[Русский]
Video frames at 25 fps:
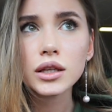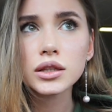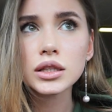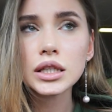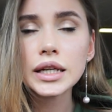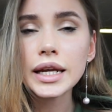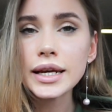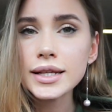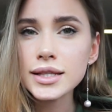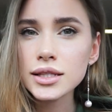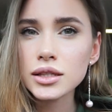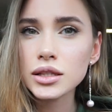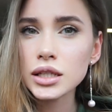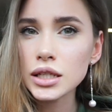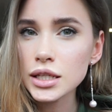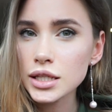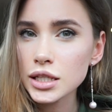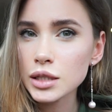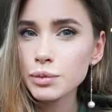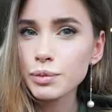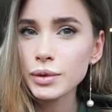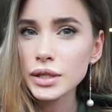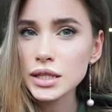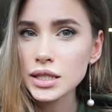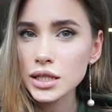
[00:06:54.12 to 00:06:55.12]

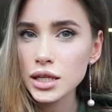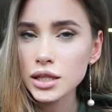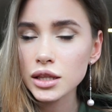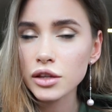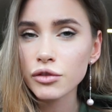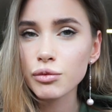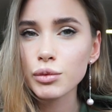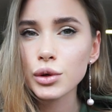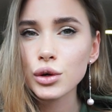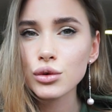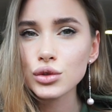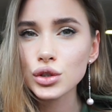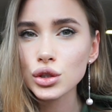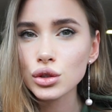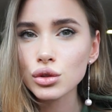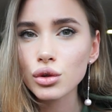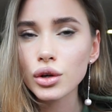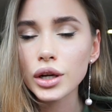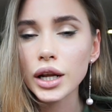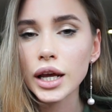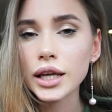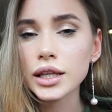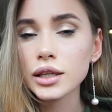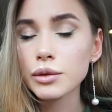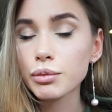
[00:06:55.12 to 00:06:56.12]
30% моей
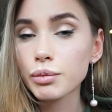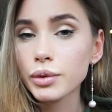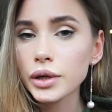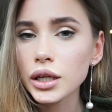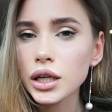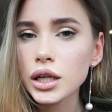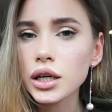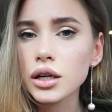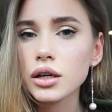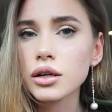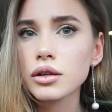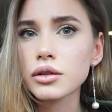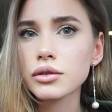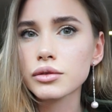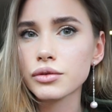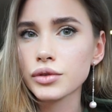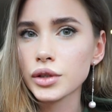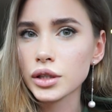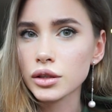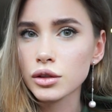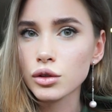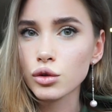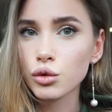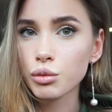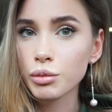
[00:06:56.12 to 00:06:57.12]
аудитории, они были в
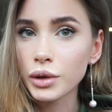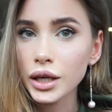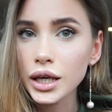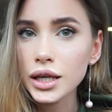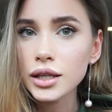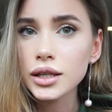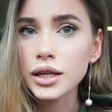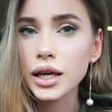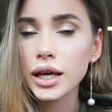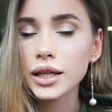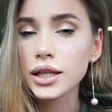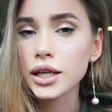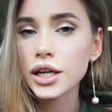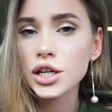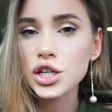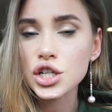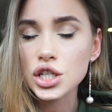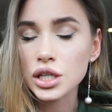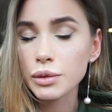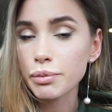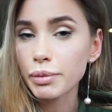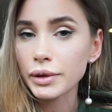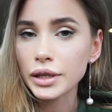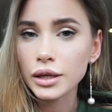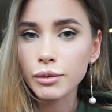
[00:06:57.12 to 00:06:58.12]
недоумении, они
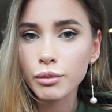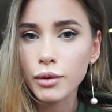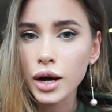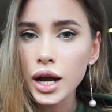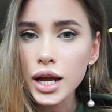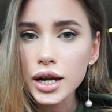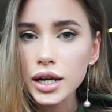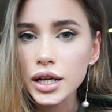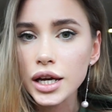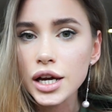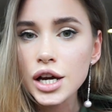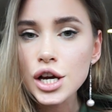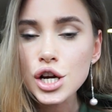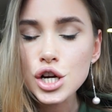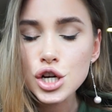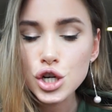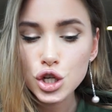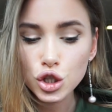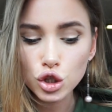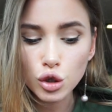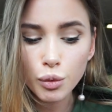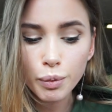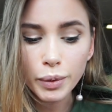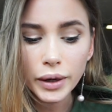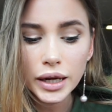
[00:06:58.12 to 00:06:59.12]
аж не понимали,
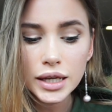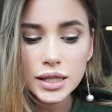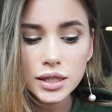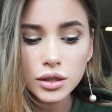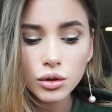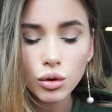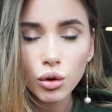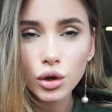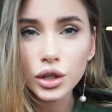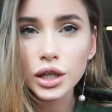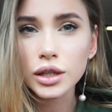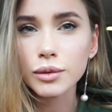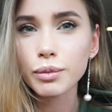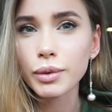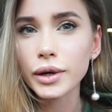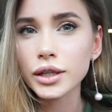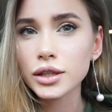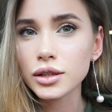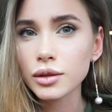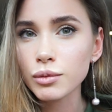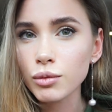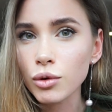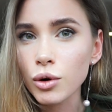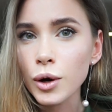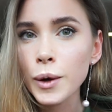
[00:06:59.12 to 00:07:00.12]
что происходит.
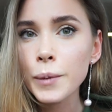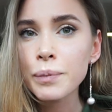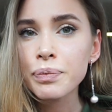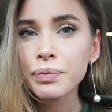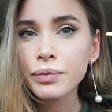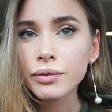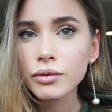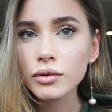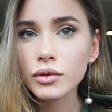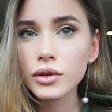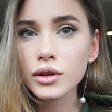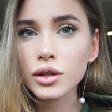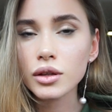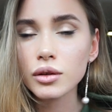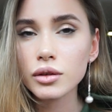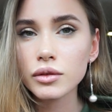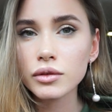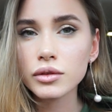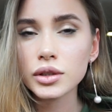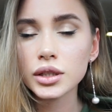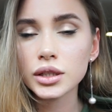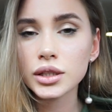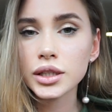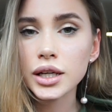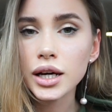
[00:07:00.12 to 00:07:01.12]
Поэтому
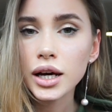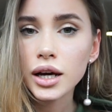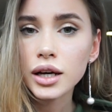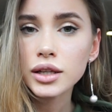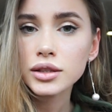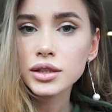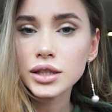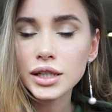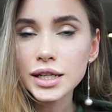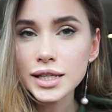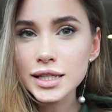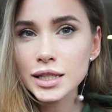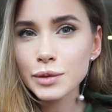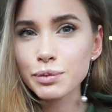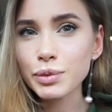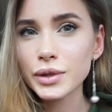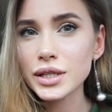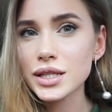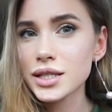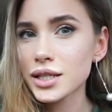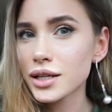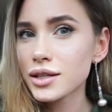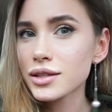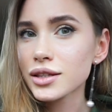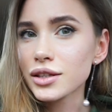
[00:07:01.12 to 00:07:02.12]
э, я
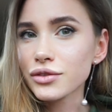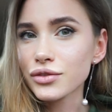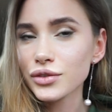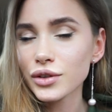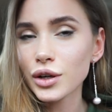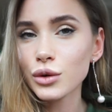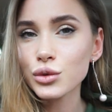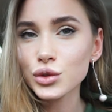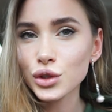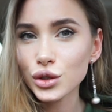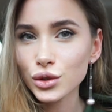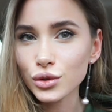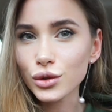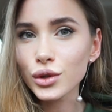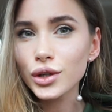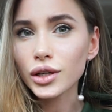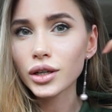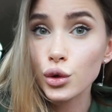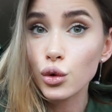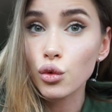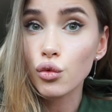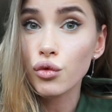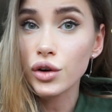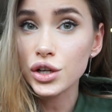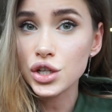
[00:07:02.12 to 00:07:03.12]
30%
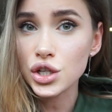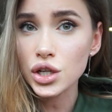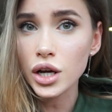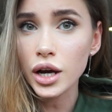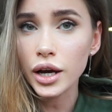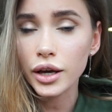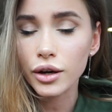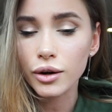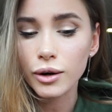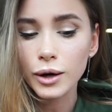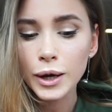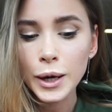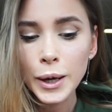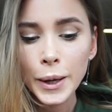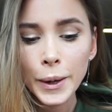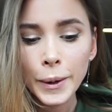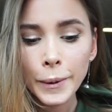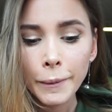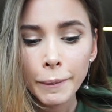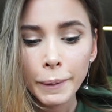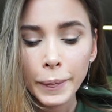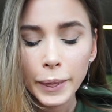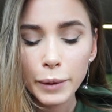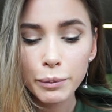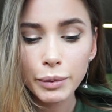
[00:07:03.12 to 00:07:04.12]
аудитории уважаю.
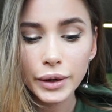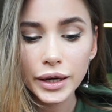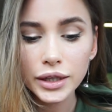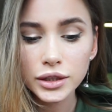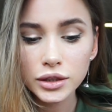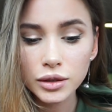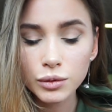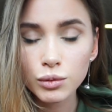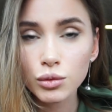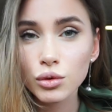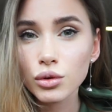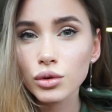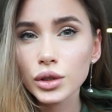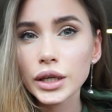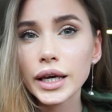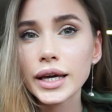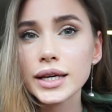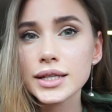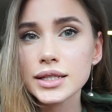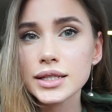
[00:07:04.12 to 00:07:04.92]
Поэтому я